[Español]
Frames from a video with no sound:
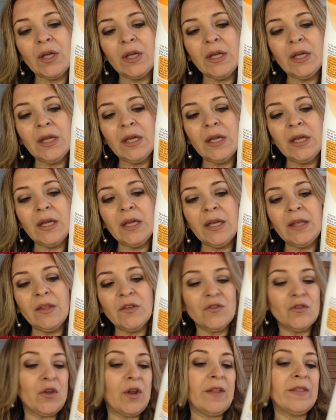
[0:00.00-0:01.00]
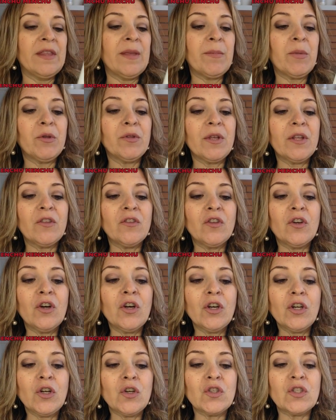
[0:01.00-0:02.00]
y desodorante
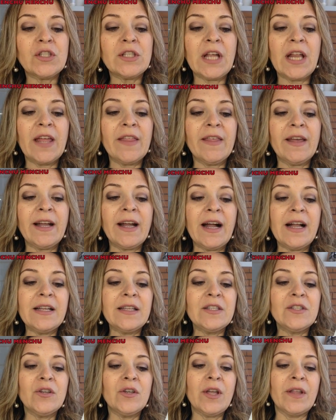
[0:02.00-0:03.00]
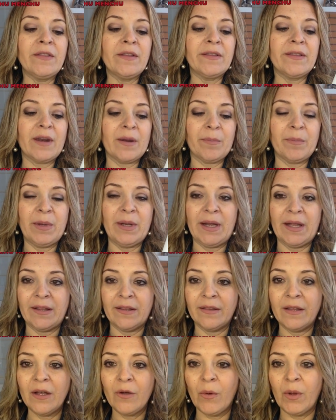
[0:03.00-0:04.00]
protector con sales de calcio y
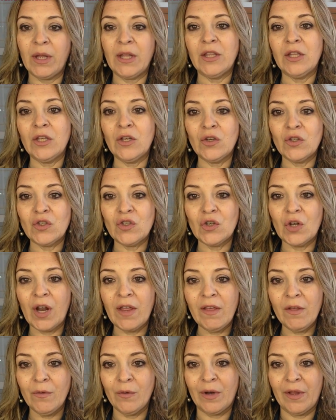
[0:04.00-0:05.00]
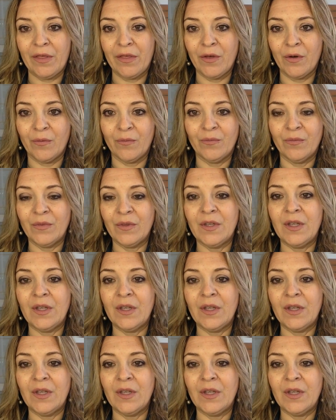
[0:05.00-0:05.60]
antitranspirante, 48 horas de duración.